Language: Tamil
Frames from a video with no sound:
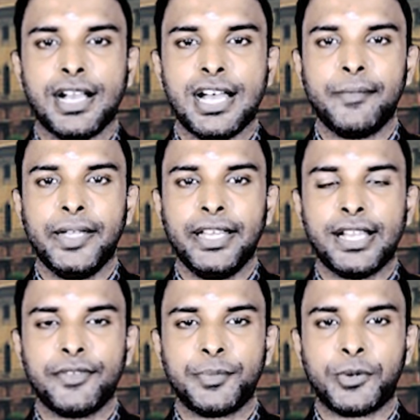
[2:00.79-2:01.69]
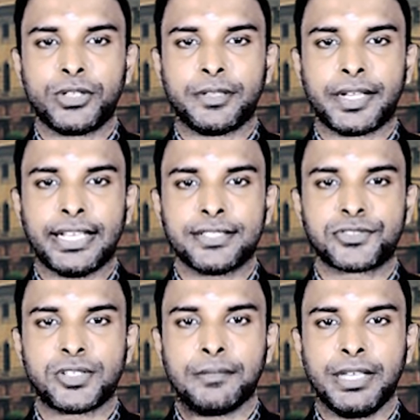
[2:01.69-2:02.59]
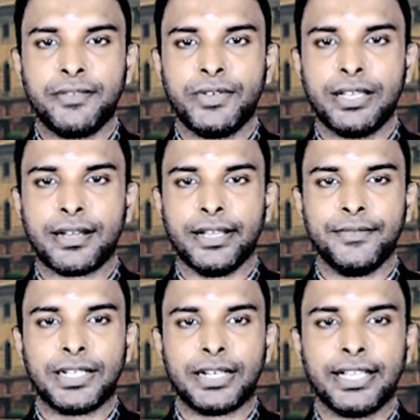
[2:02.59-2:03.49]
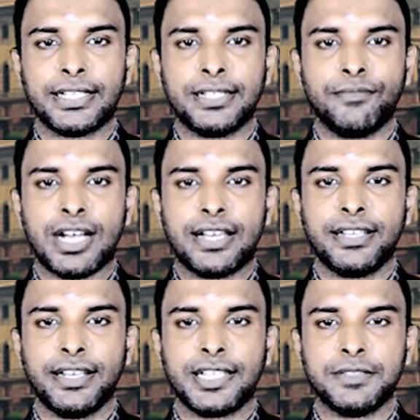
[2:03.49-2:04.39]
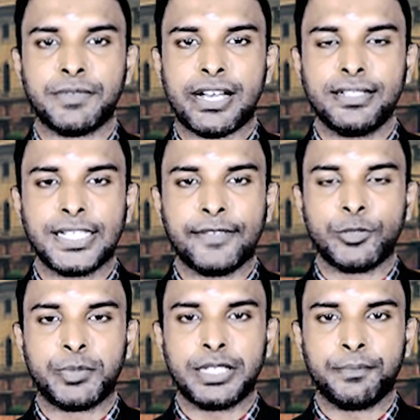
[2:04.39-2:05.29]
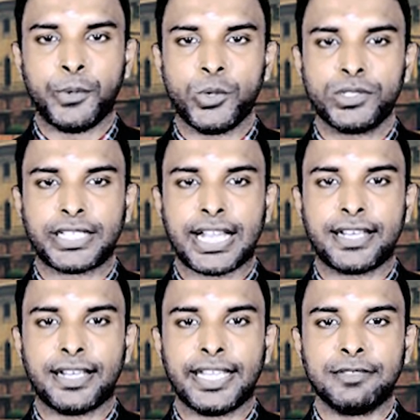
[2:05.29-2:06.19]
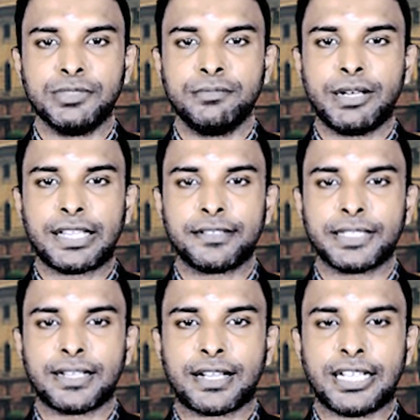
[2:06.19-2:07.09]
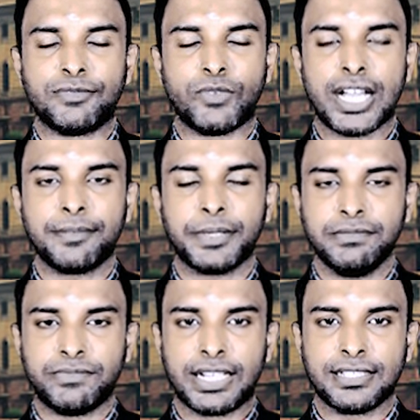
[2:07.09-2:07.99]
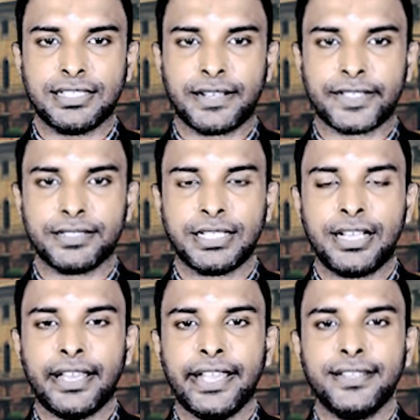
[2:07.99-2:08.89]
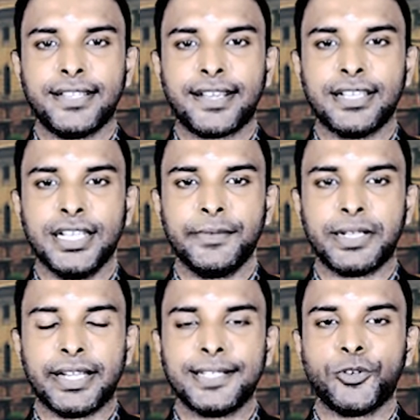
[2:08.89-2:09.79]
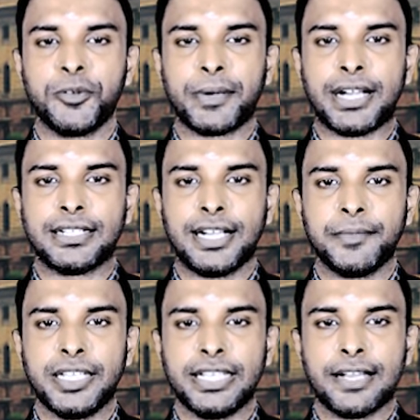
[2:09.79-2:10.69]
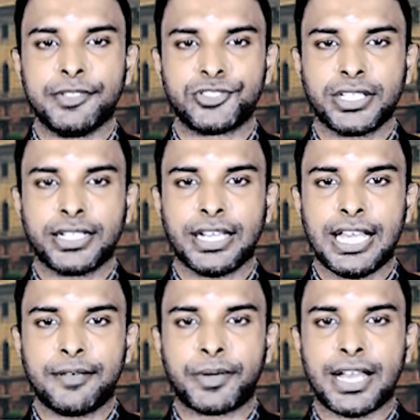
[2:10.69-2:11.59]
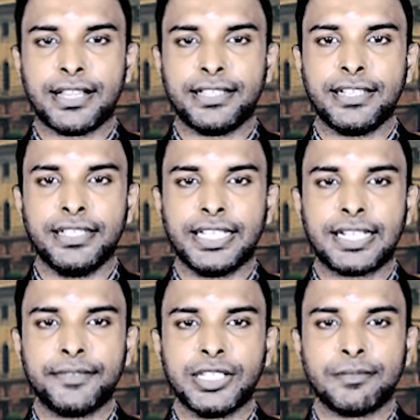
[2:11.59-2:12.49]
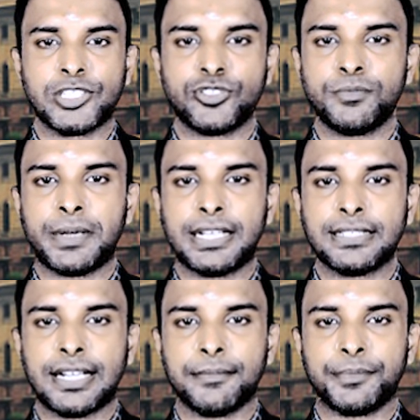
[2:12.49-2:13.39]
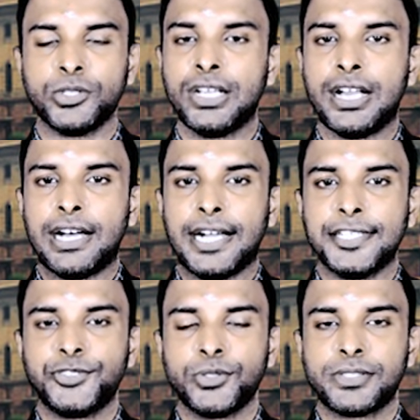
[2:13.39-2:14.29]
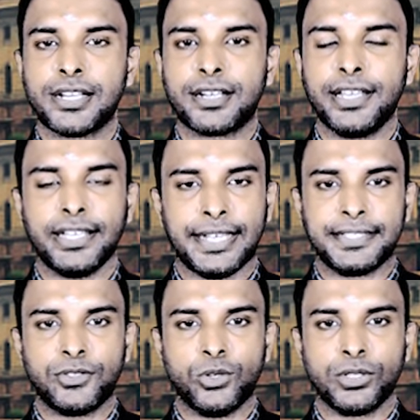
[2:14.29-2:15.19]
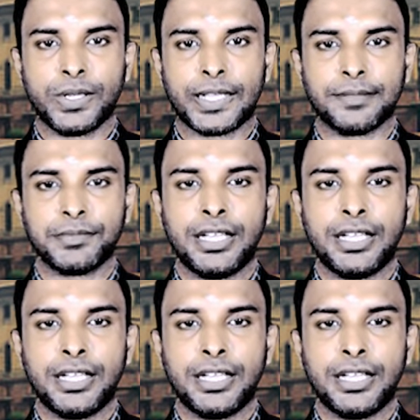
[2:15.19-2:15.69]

ஆமீனியாவை பொறுத்தவரை அஸ்ட்ரா பிவிஆர் ஏவுகணை அதன் வானில் இருந்து வானுக்கு ஏவப்படும் போர் தயார் நிலையை மேம்படுத்துவதற்கான வாய்ப்பை வழங்குகிறது இந்த ரக ஏவுகணை குறிப்பாக ஆமீனியாவின் சிக்கலான பிராந்திய இயக்கவியல் மற்றும் பாதுகாப்பு அச்சுறுத்தல்களை எதிர்கொள்கிறது